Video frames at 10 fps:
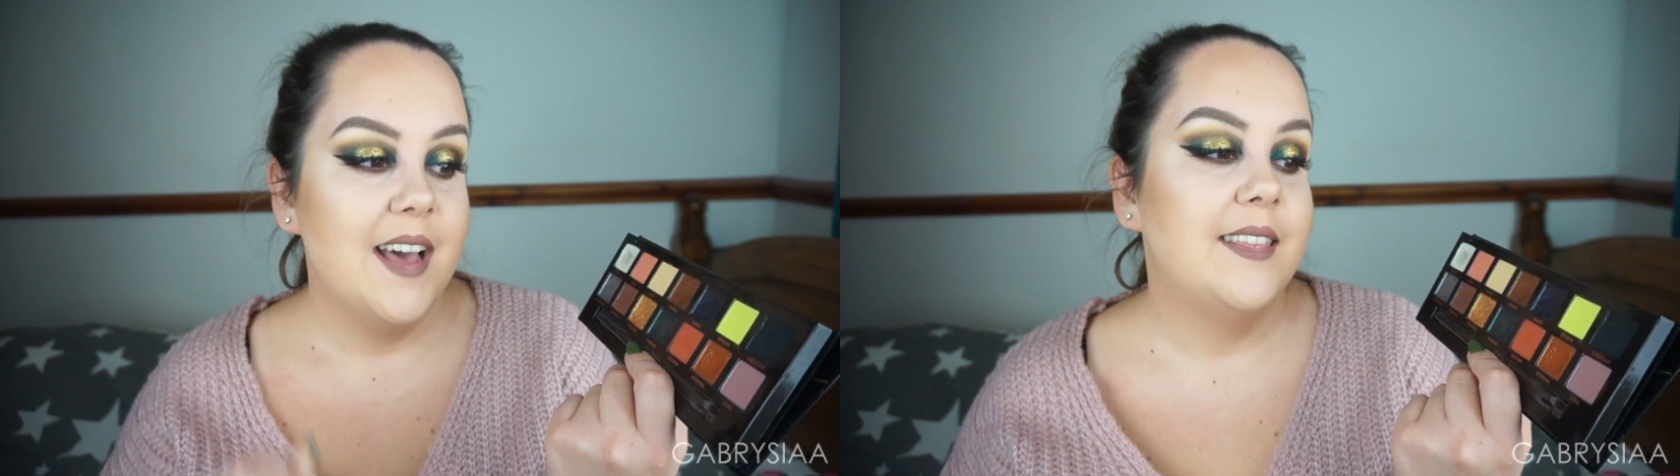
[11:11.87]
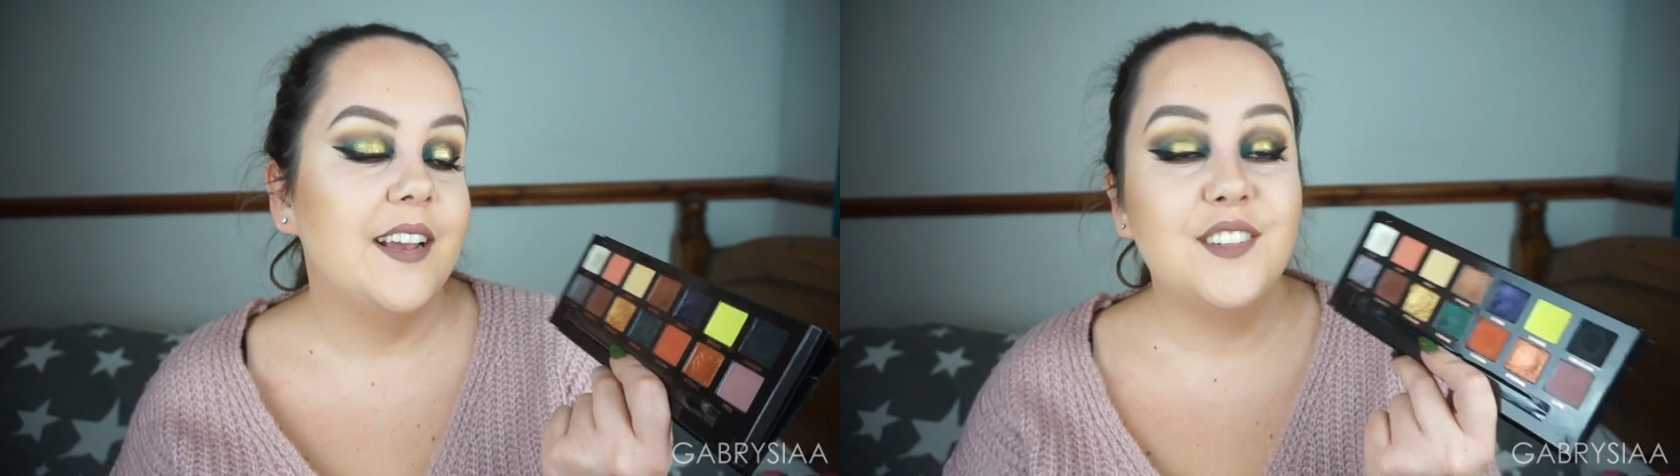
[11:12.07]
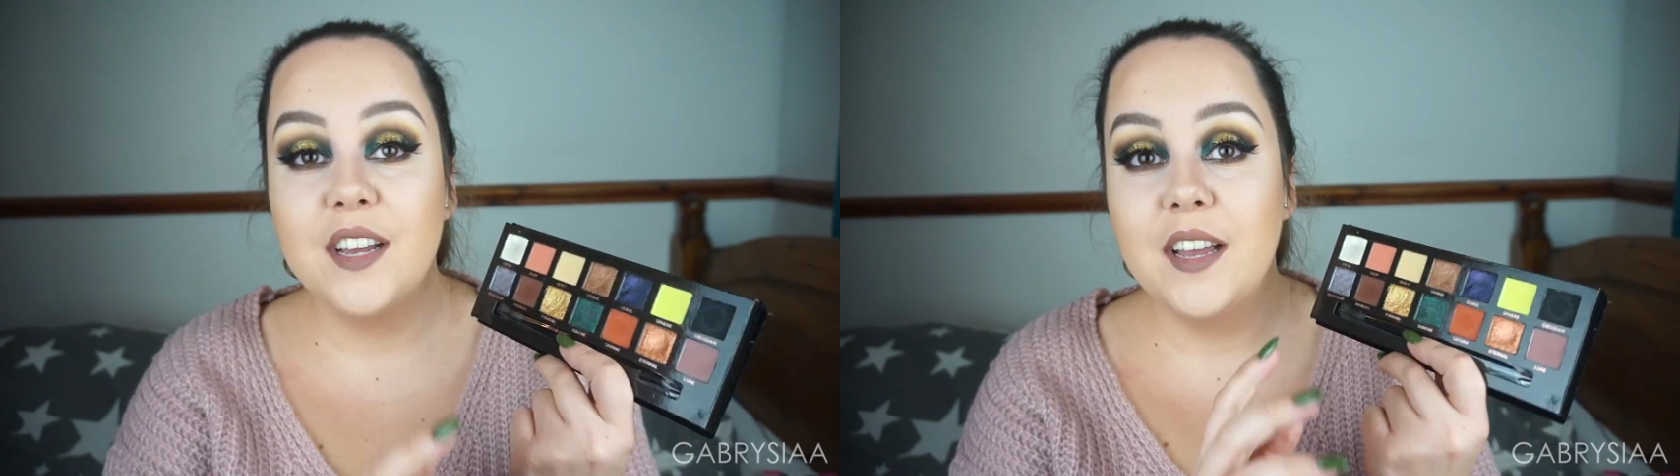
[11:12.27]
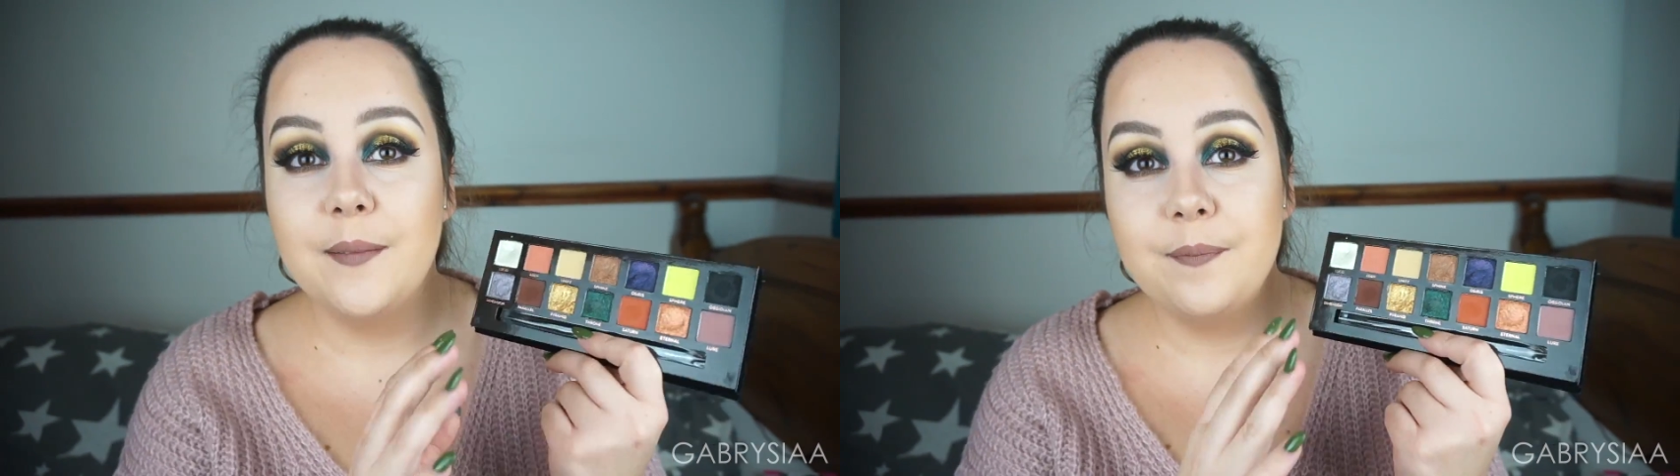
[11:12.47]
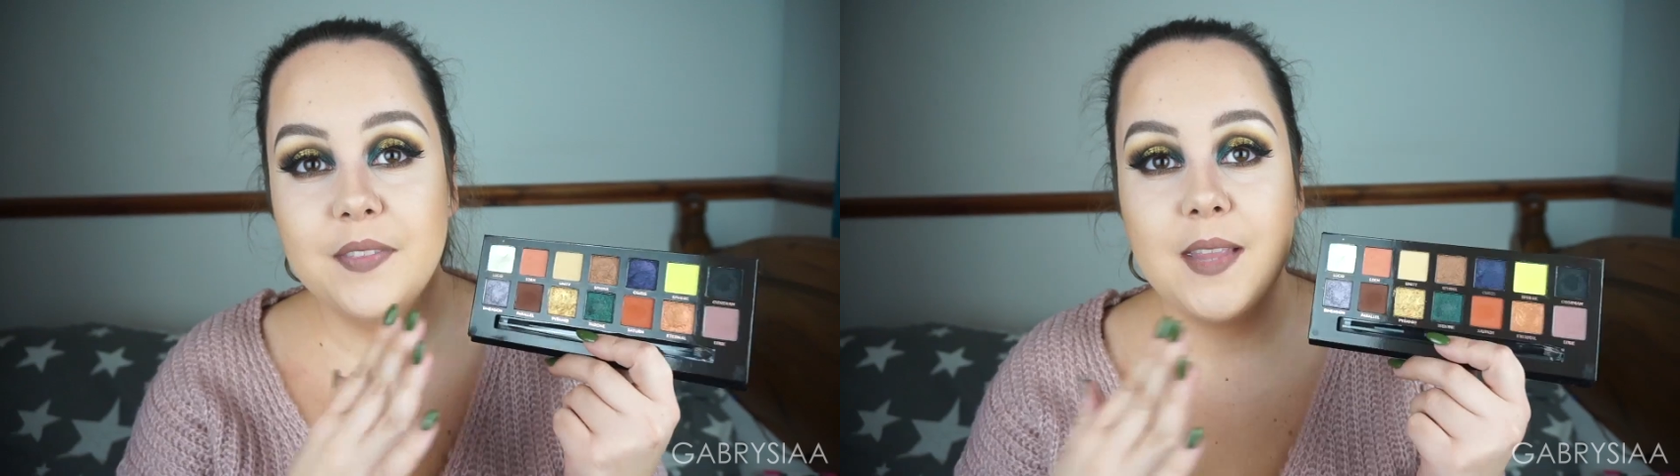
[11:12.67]
Także
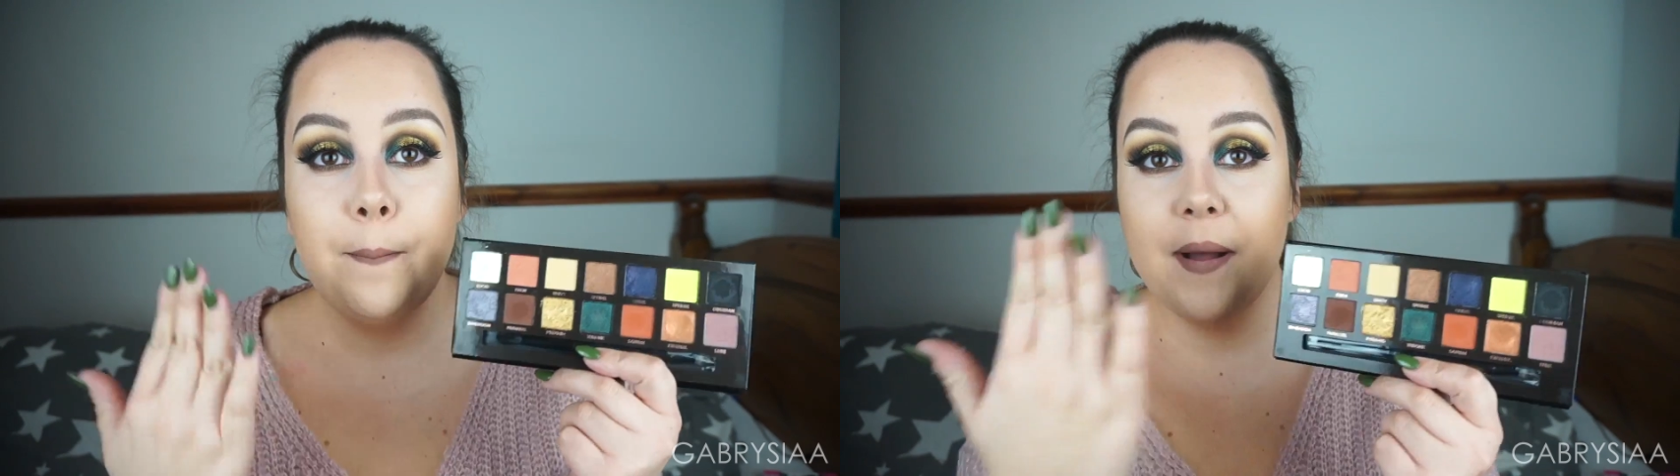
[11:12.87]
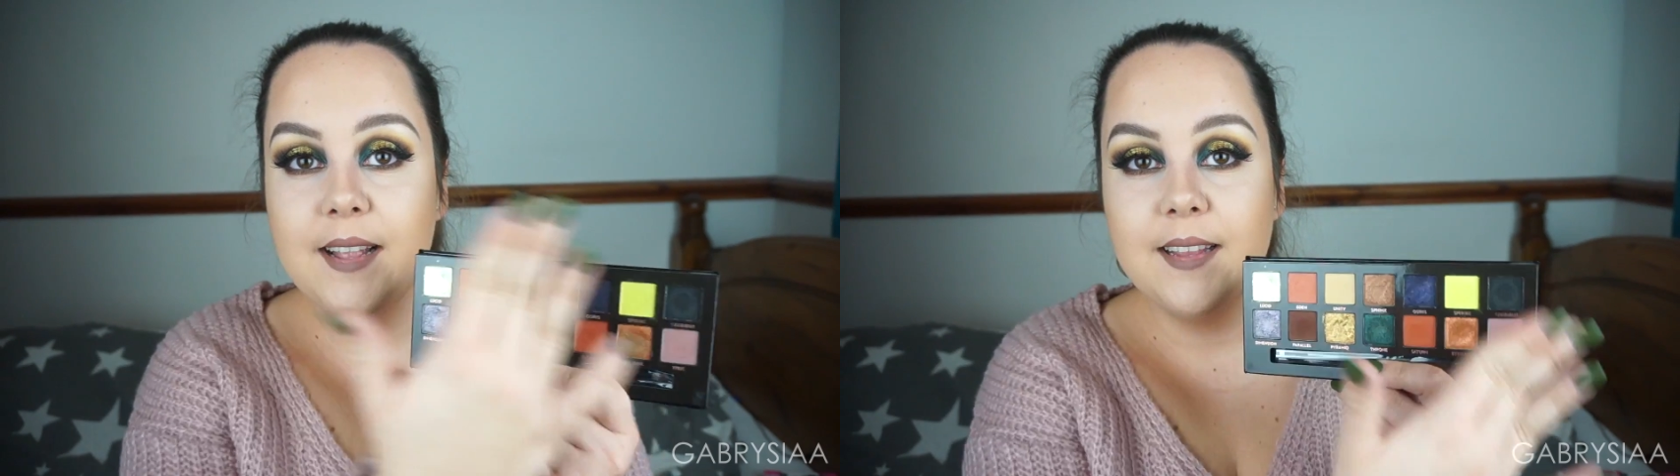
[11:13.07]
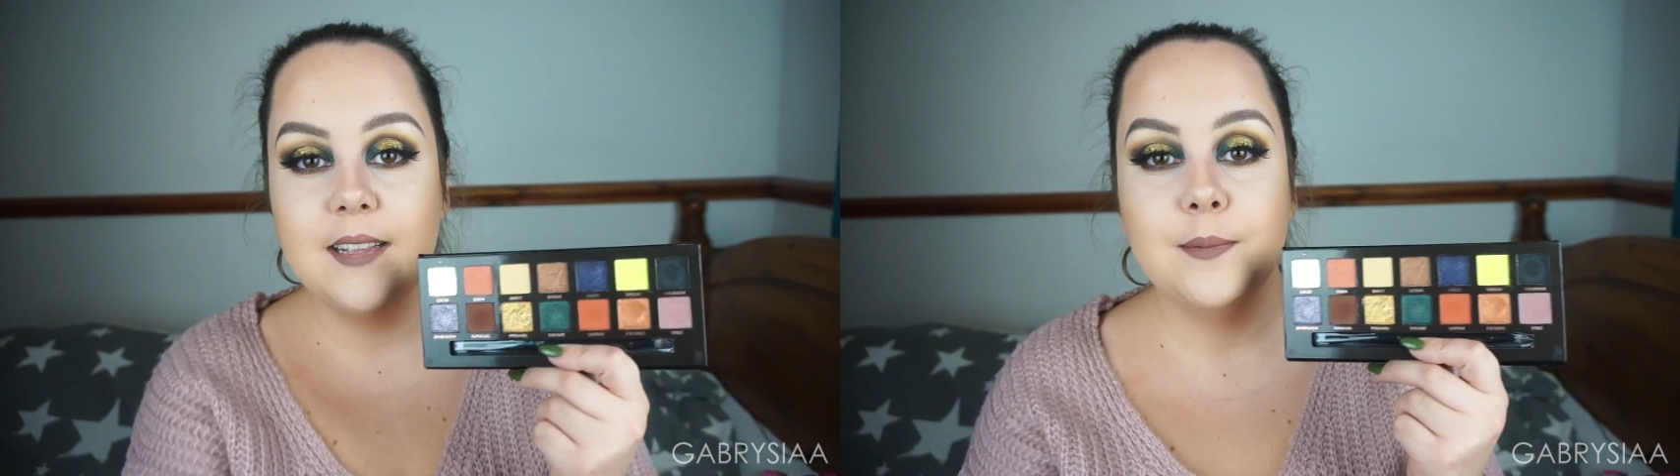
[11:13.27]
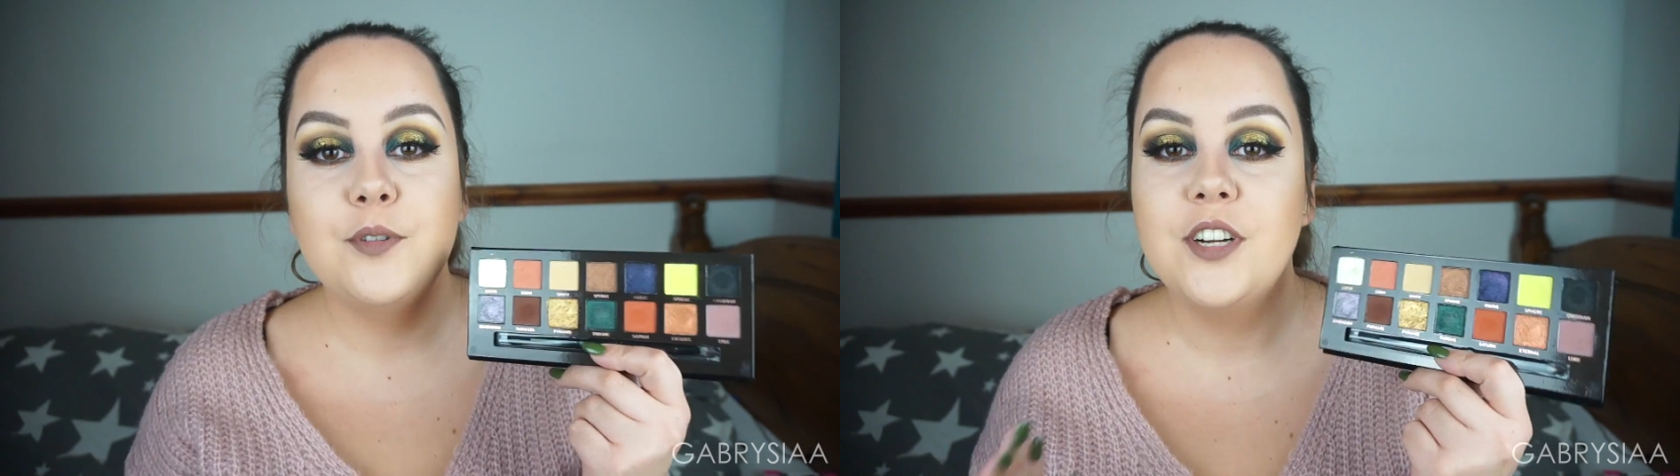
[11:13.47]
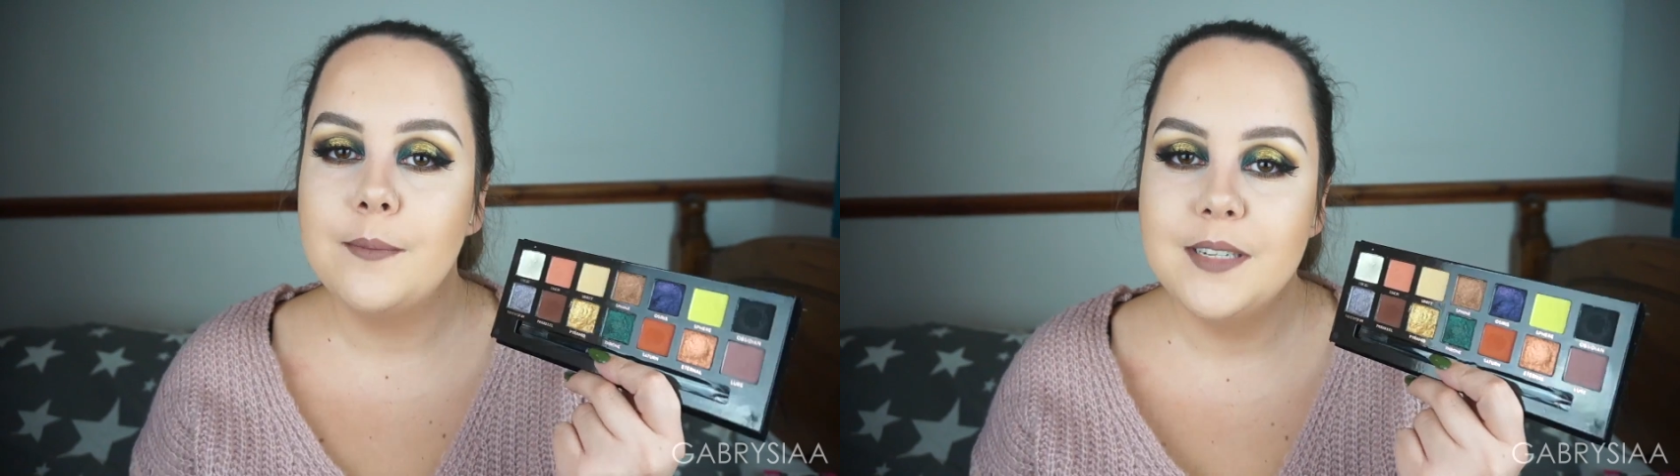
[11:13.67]
ta paleta jest
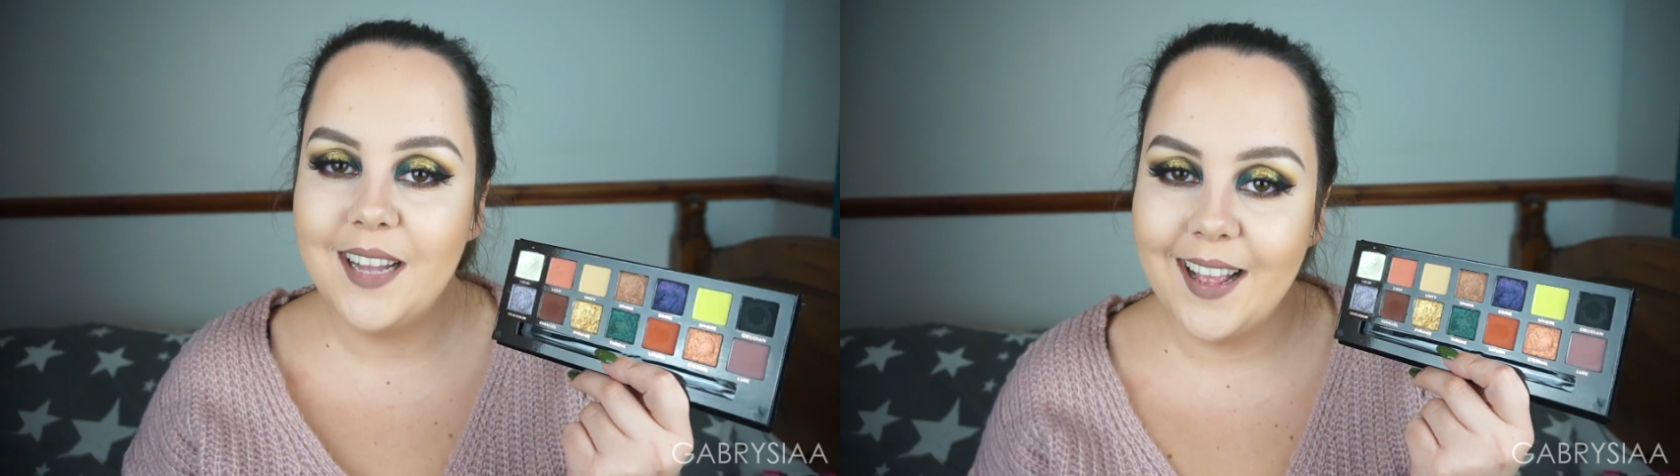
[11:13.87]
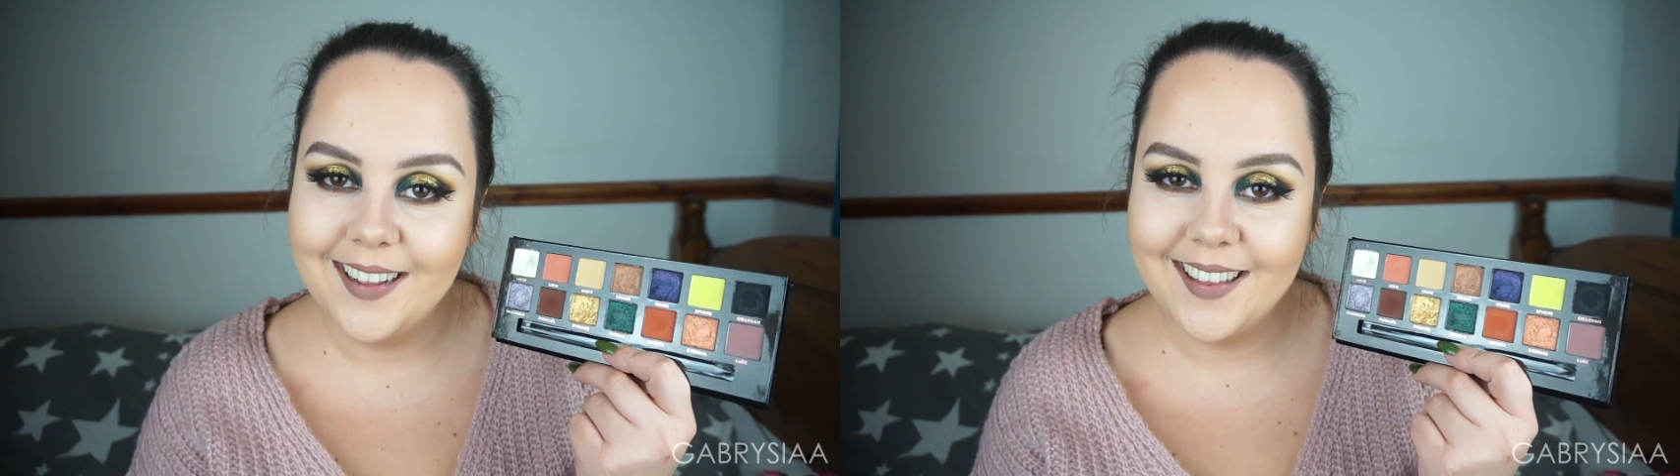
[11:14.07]
przemyślana